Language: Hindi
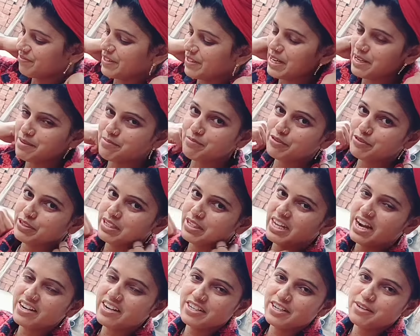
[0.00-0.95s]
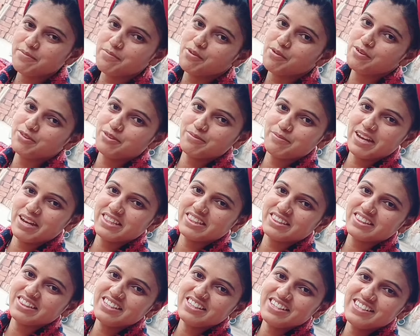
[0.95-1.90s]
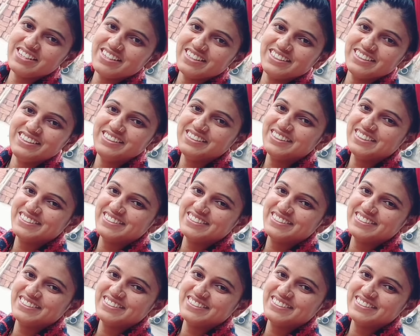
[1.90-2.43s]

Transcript: फ्रेंड मुझे आंटी बहुत मानती हैं